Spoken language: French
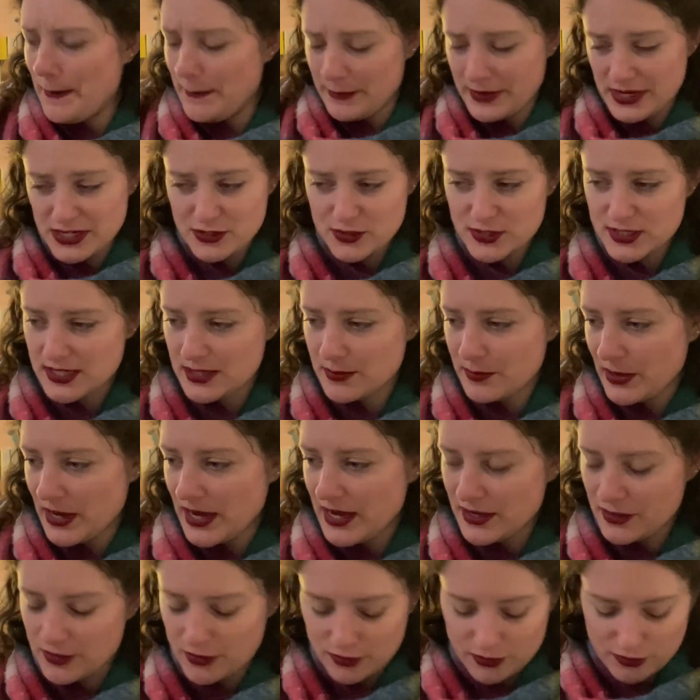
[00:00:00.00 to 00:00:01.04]
Mais je sais
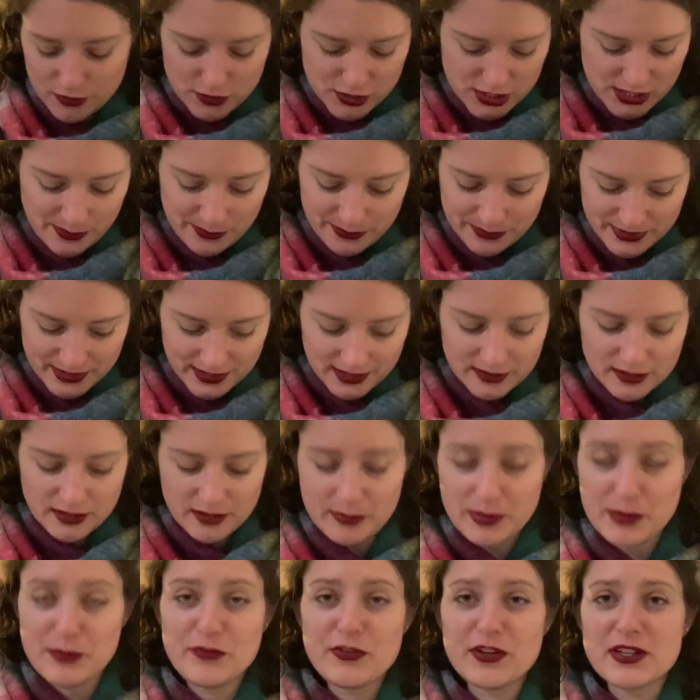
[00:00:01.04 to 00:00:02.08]
pas, euh, j'aime bien quand
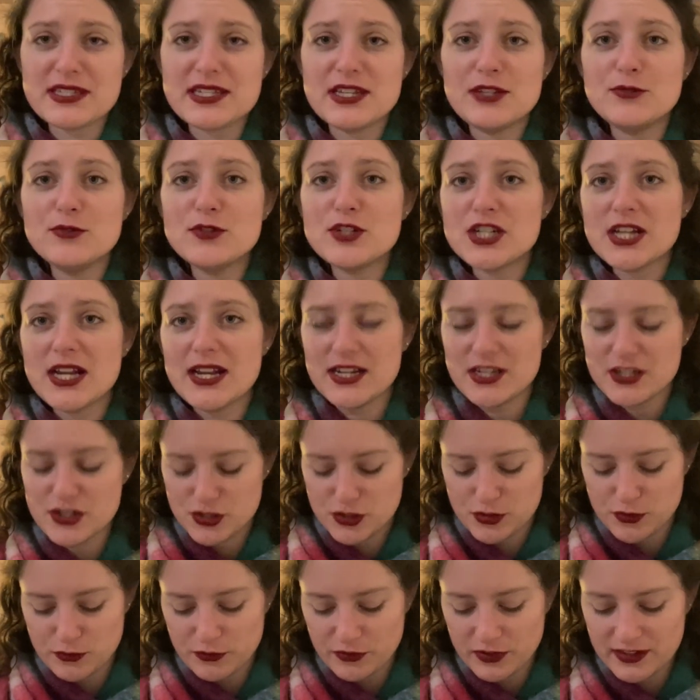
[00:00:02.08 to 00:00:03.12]
même faire ces deux
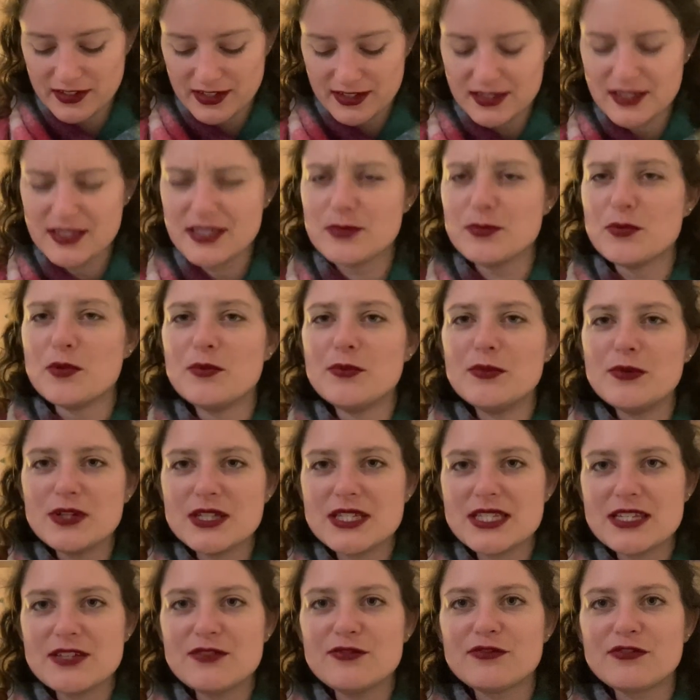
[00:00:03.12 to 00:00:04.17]
challenges de fin d'année qui me
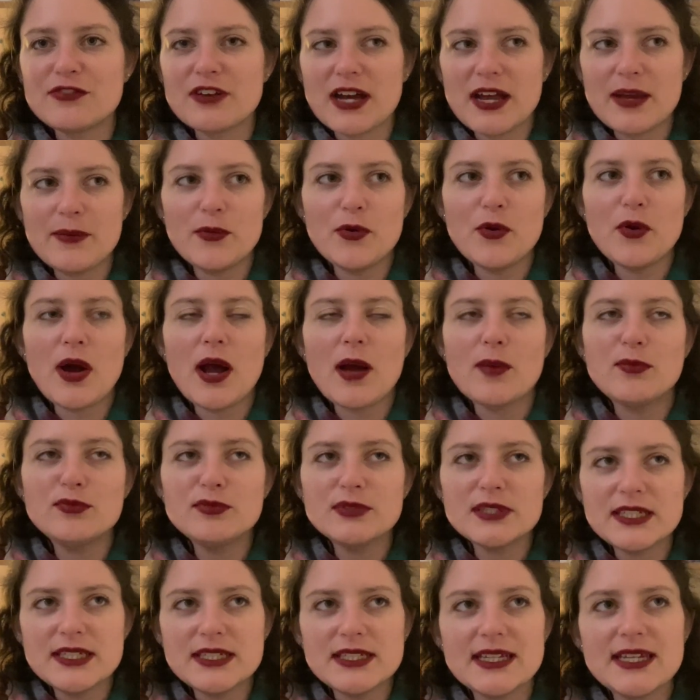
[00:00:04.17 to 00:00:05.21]
motivent vraiment à
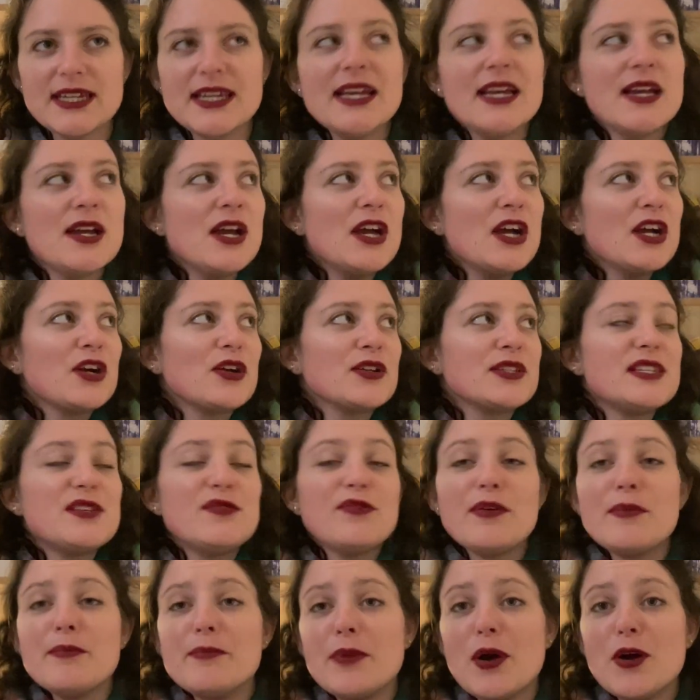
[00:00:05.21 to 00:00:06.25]
bouquiner quand il
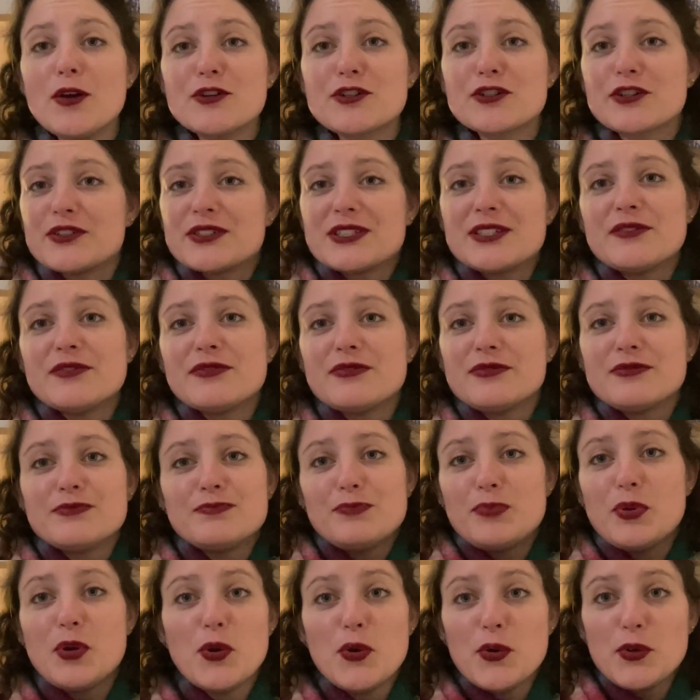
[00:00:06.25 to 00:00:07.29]
fait moche, quand il
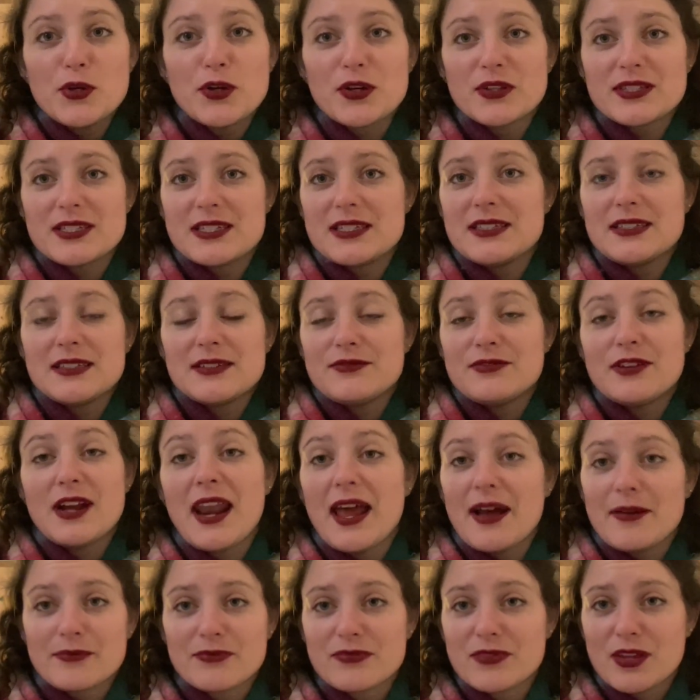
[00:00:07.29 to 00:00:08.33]
pleut, quand il... voilà.
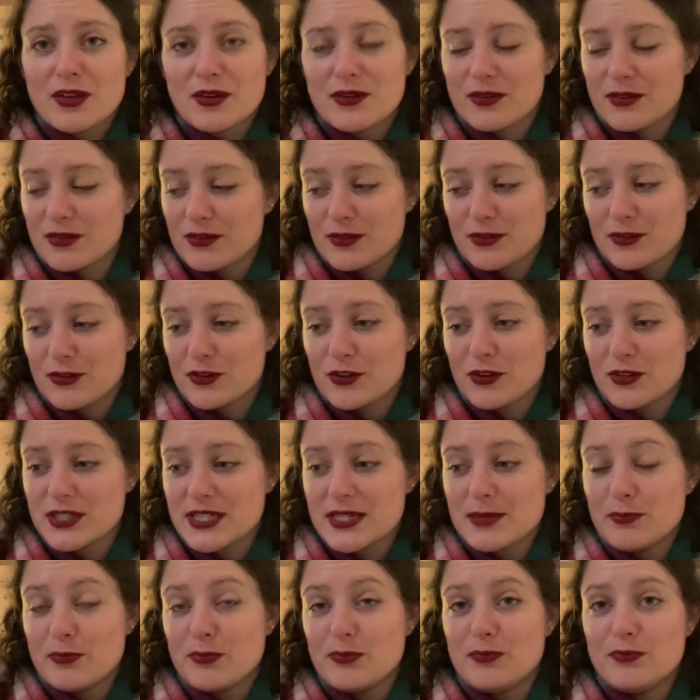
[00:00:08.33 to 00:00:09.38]
Que,
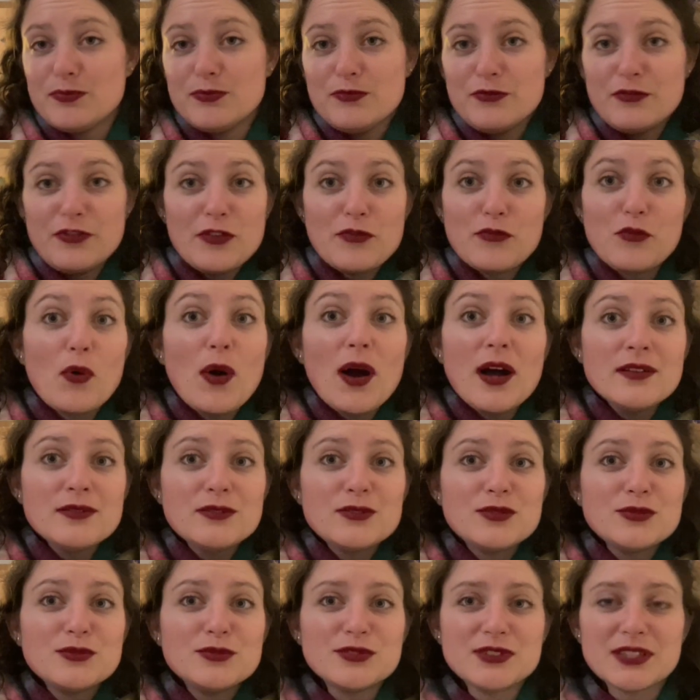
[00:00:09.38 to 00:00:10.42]
quand il fait froid
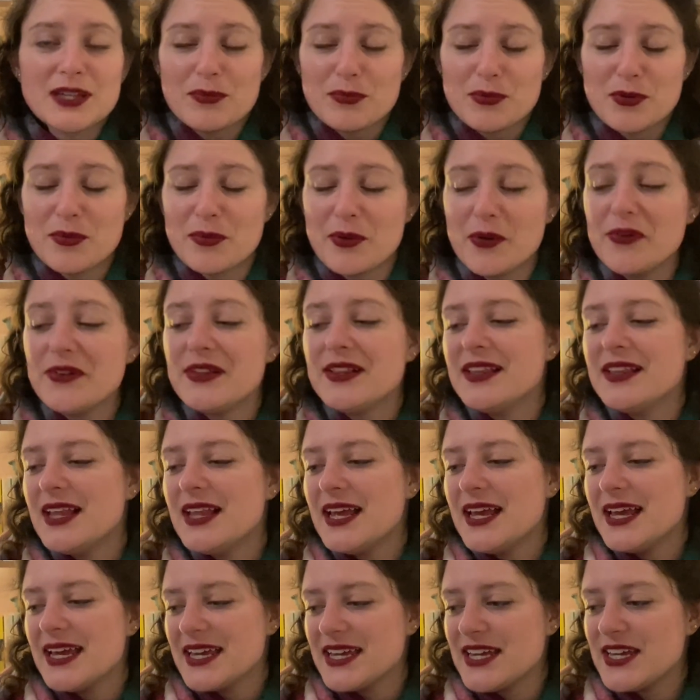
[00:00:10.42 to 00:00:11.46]
tout simplement
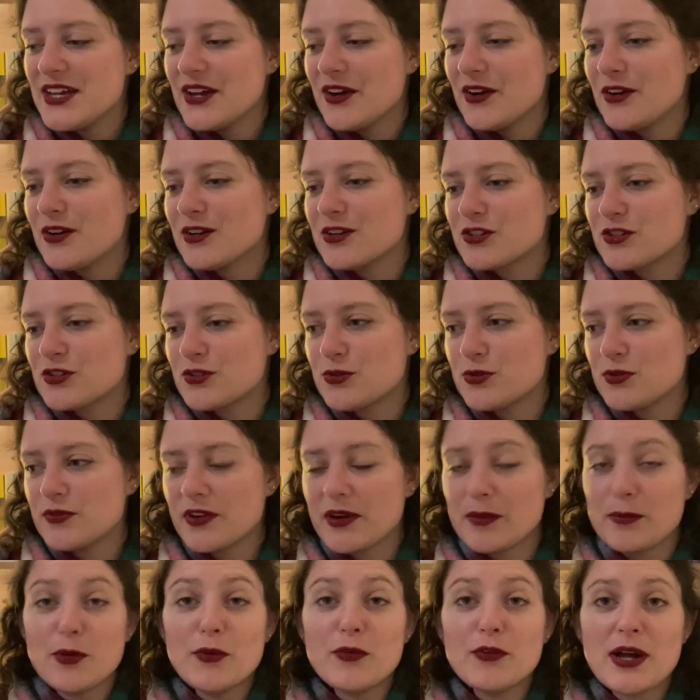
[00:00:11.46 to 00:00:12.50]
et euh, je suis
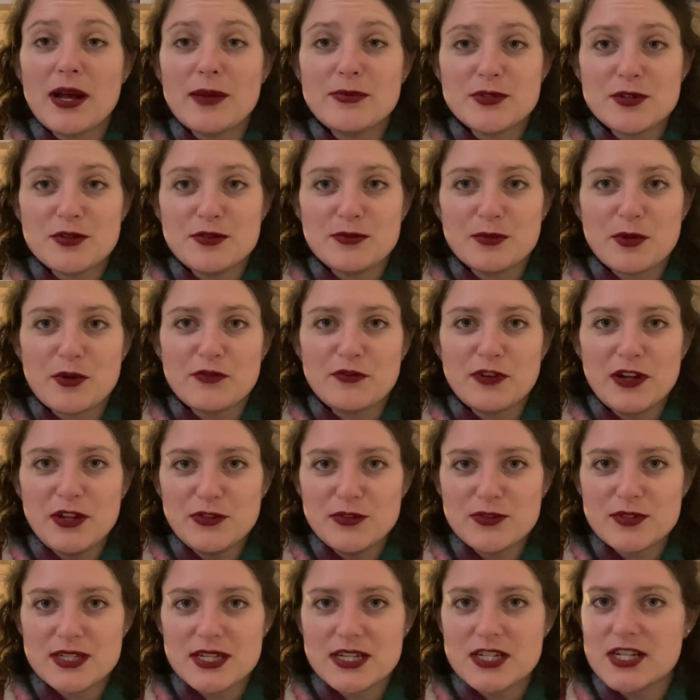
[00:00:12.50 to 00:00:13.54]
vraiment absolument fan
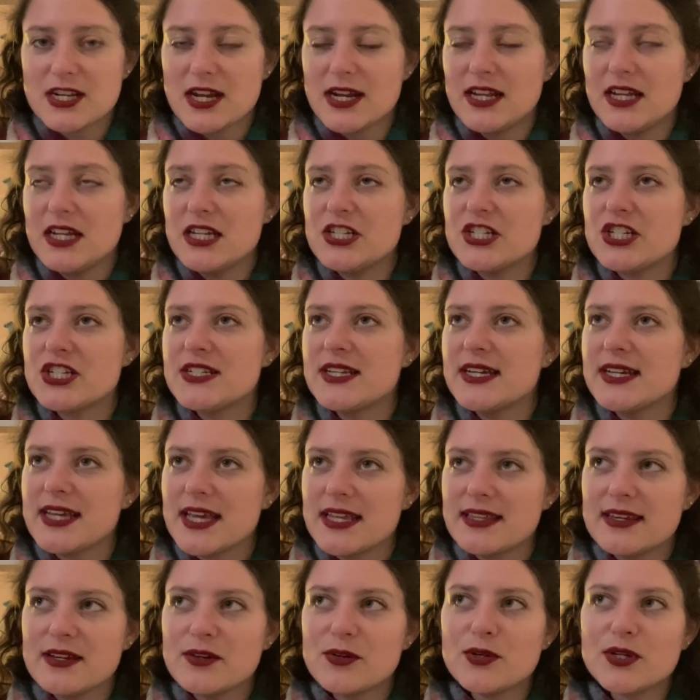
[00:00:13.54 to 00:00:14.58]
de ces challenges des
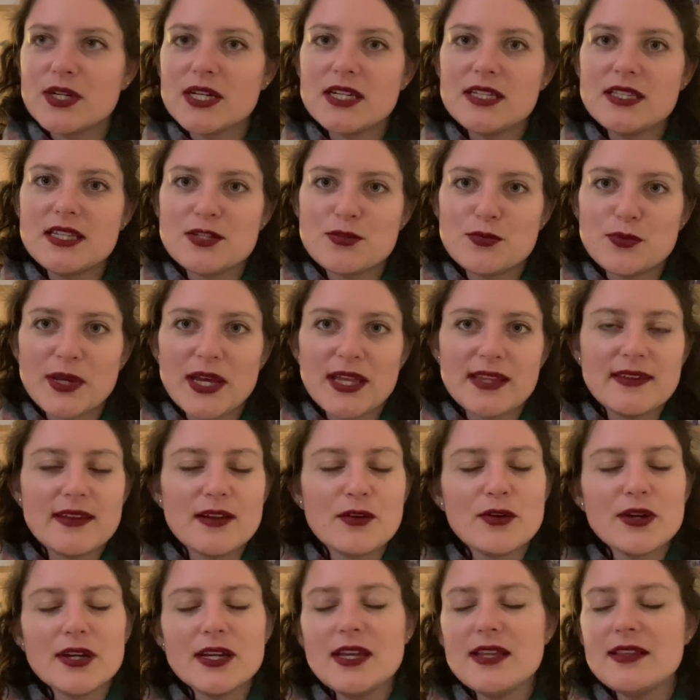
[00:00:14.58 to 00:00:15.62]
catégories, des
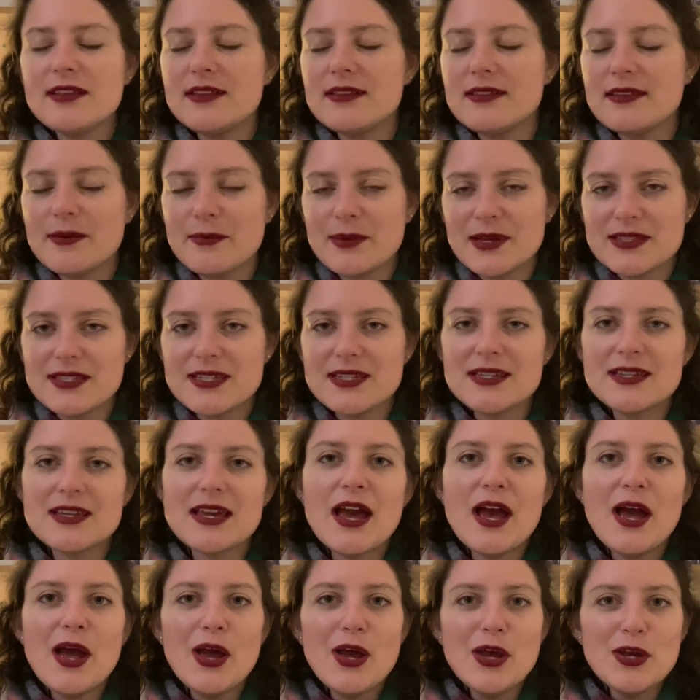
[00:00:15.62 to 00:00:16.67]
sous-catégories et des thématiques
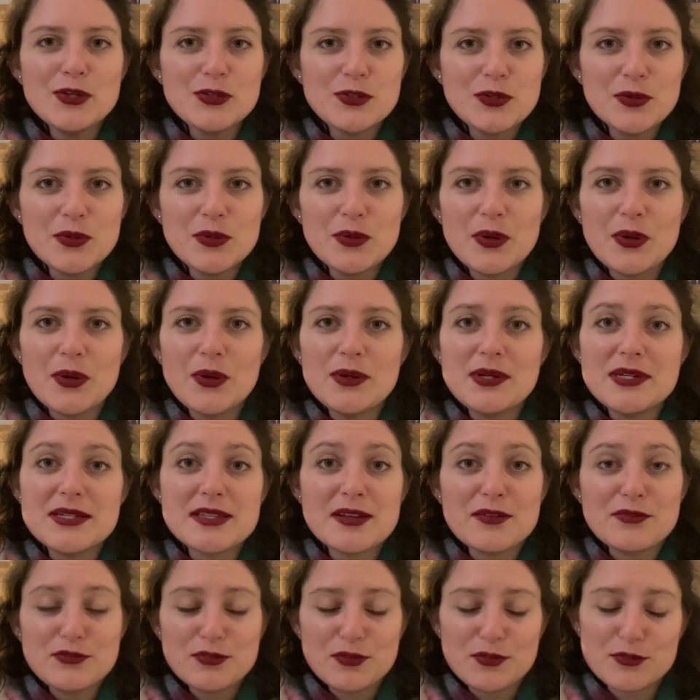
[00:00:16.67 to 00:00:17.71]
que euh, les
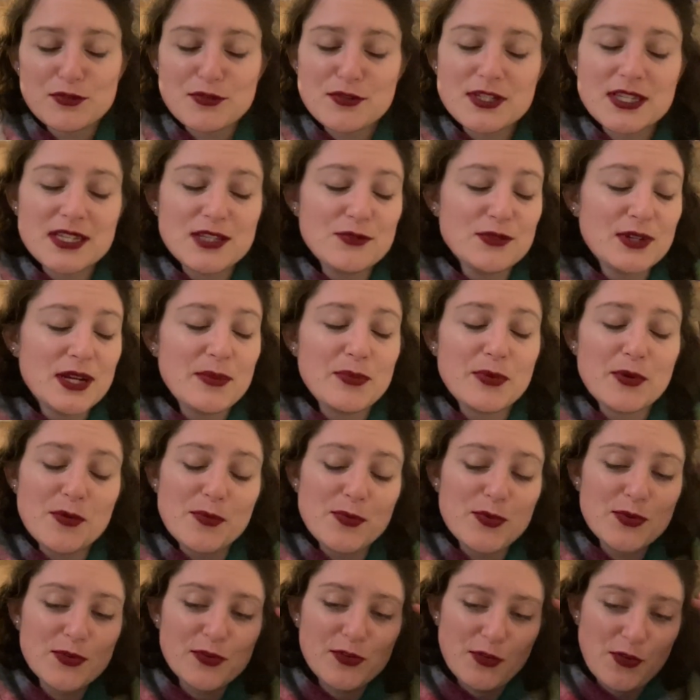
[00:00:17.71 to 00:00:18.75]
influenceuses qui nous les
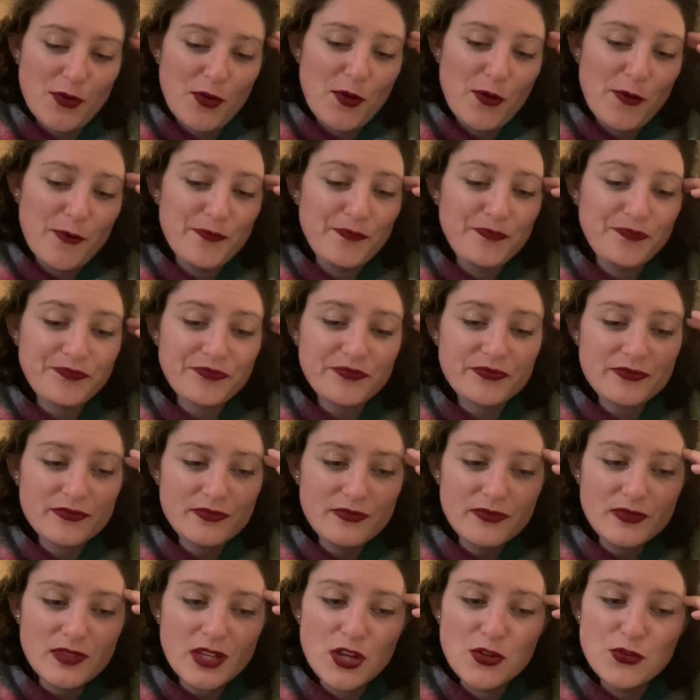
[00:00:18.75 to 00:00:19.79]
proposent
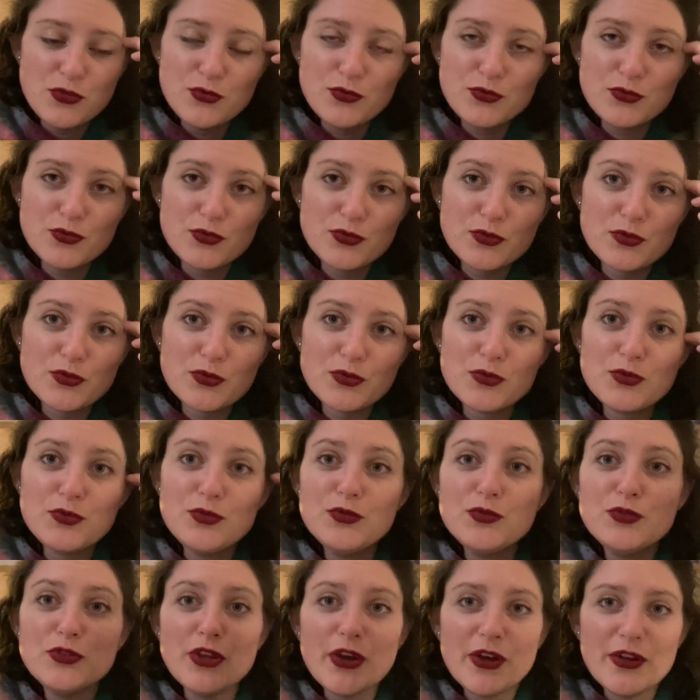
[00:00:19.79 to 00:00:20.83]
nous,
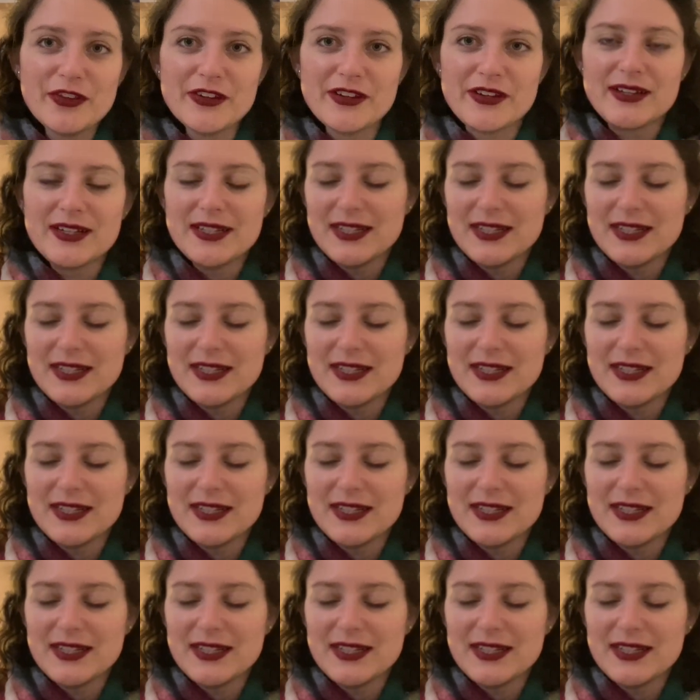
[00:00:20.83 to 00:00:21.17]
nous donne